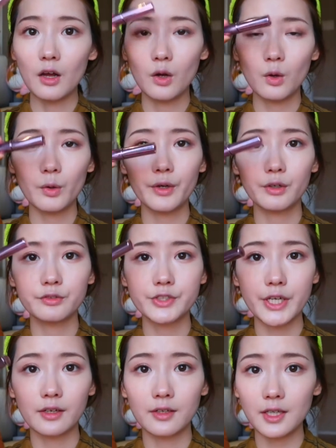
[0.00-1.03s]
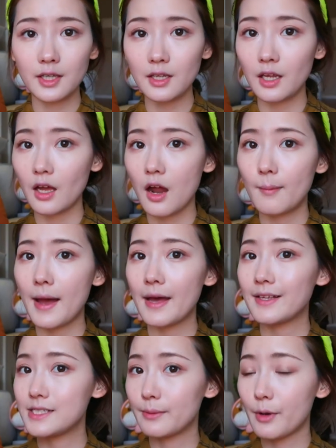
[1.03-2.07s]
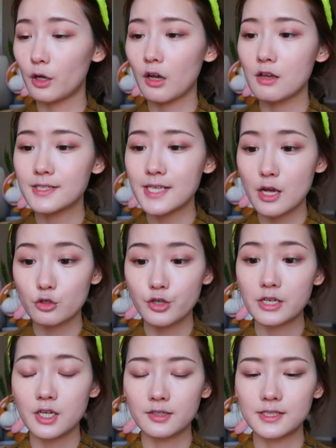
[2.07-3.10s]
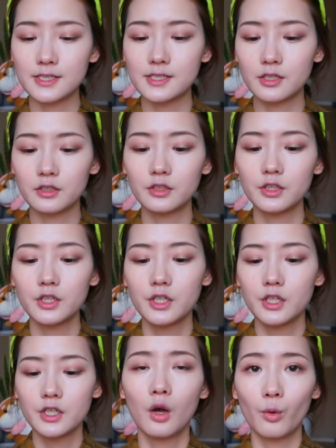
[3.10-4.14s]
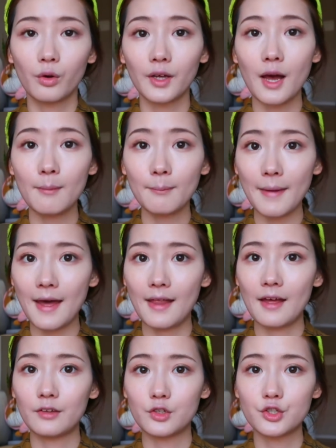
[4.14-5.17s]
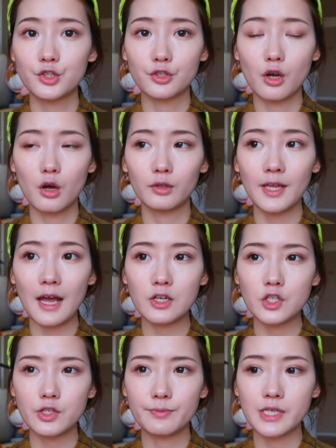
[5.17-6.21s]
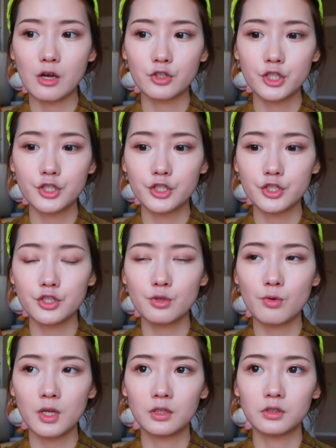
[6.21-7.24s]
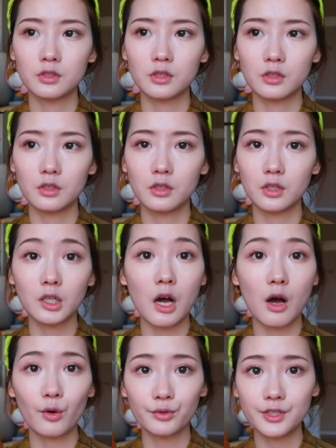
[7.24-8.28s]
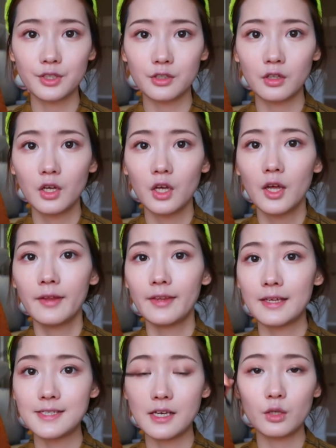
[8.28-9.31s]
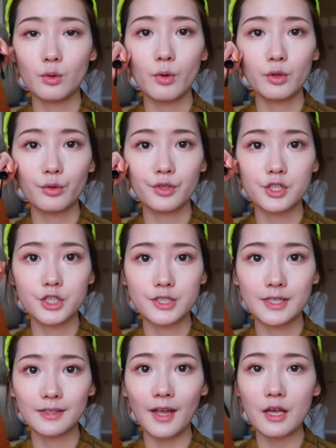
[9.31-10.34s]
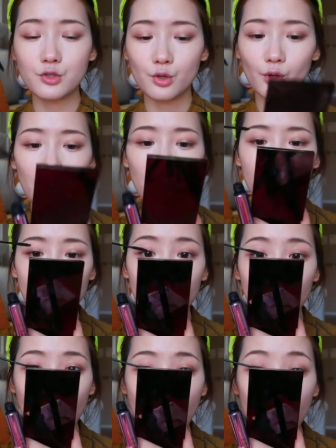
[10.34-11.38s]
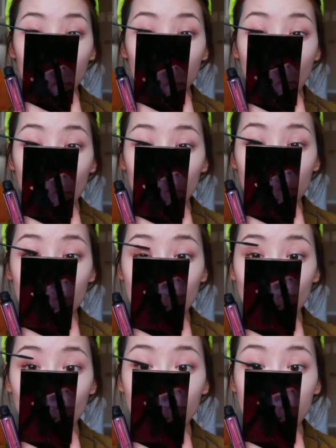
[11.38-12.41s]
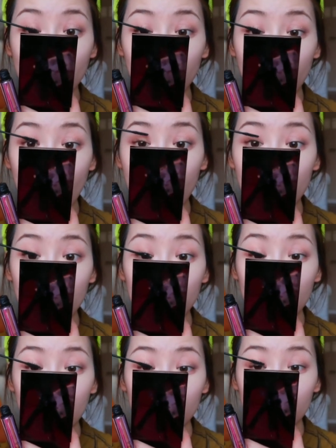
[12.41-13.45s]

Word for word: 后会用这个一零二八的睫毛膏再刷上一层。我刚买来的时候它是比较湿润的膏体，但现在因为用的时间太久了，所以它的膏体就比较干一点。